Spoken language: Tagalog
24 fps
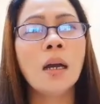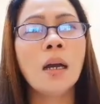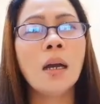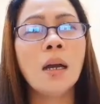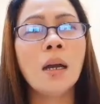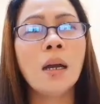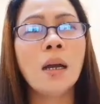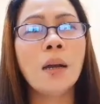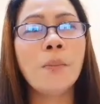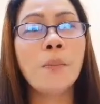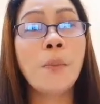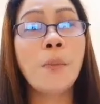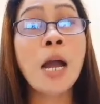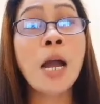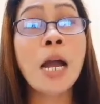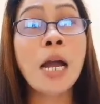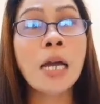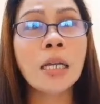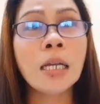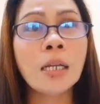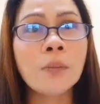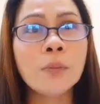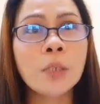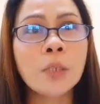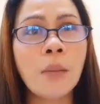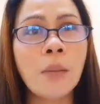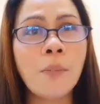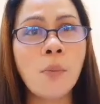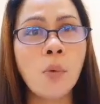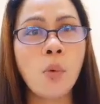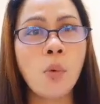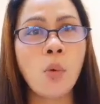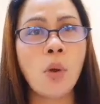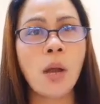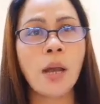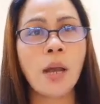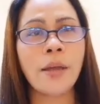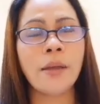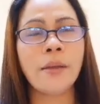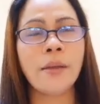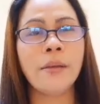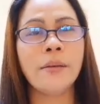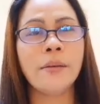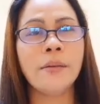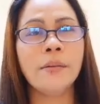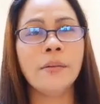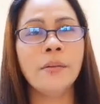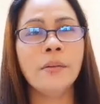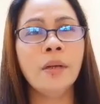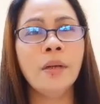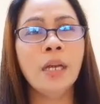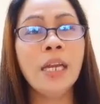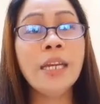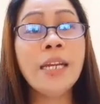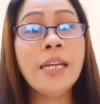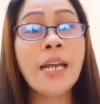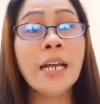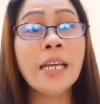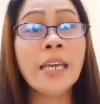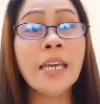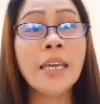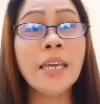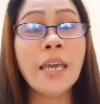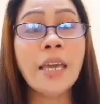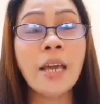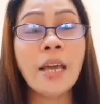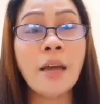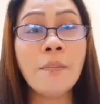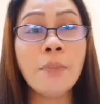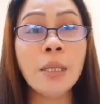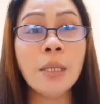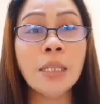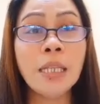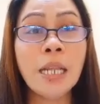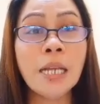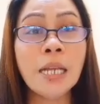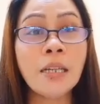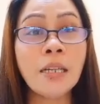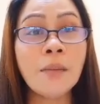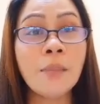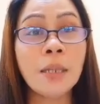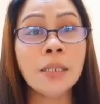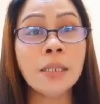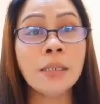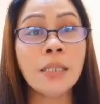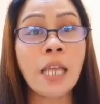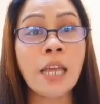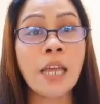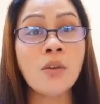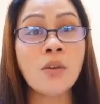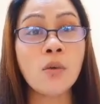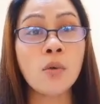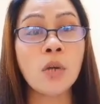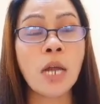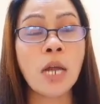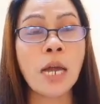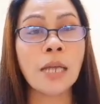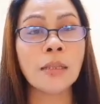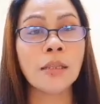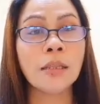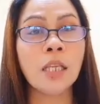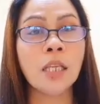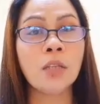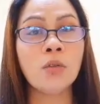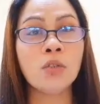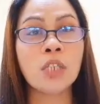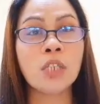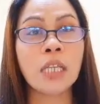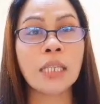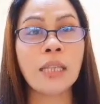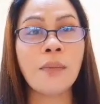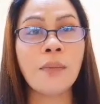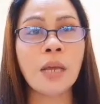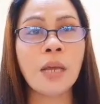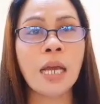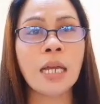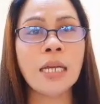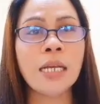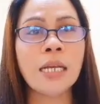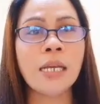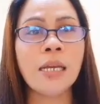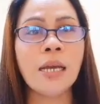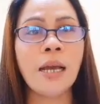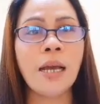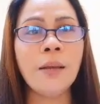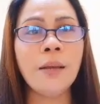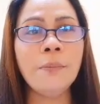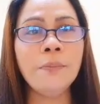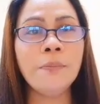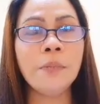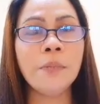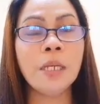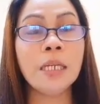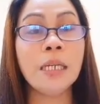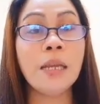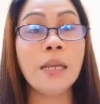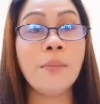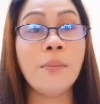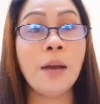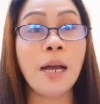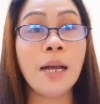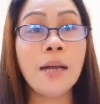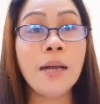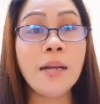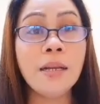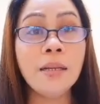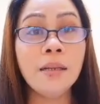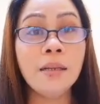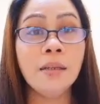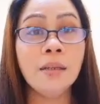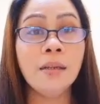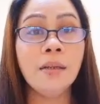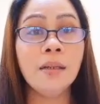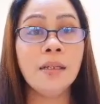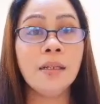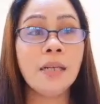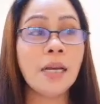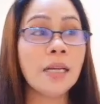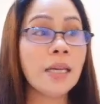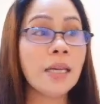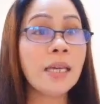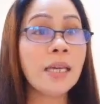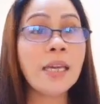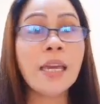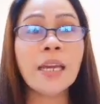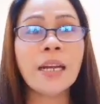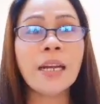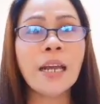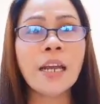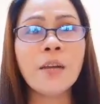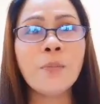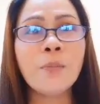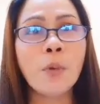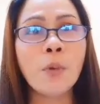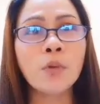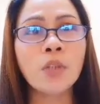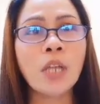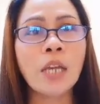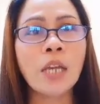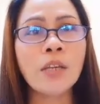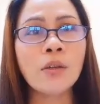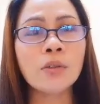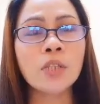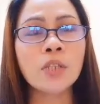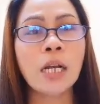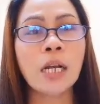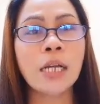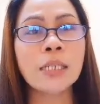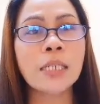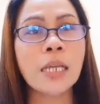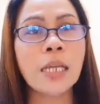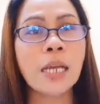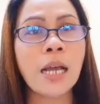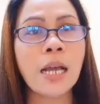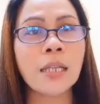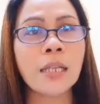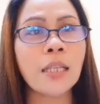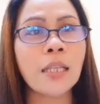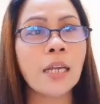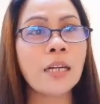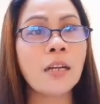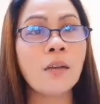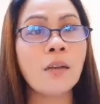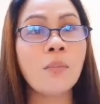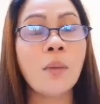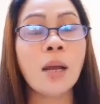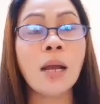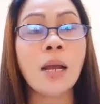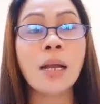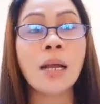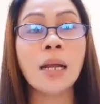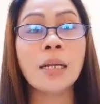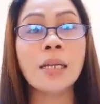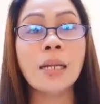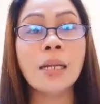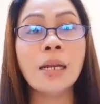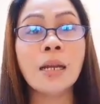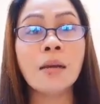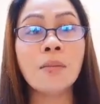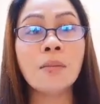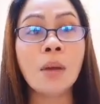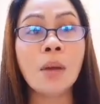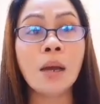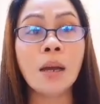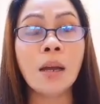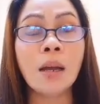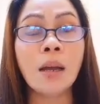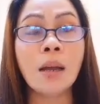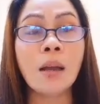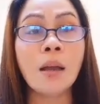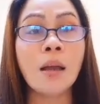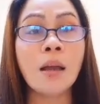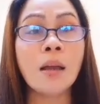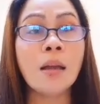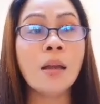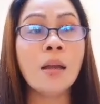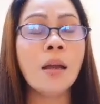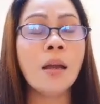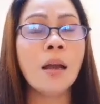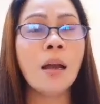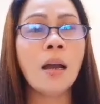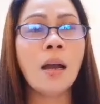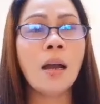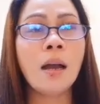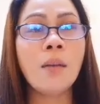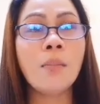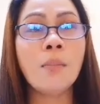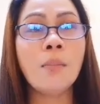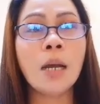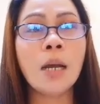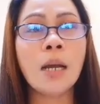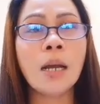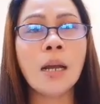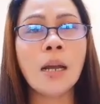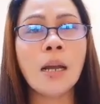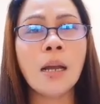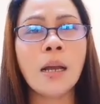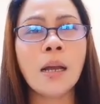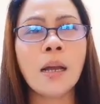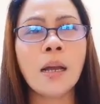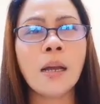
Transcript: uh, pangarap sa buhay. Inakikikabit lang naman tayong lahat dito sa Team Kalingap, hindi ba? Nakikiride po tayo sa kasikatan ng mga kanilang mga uh, mga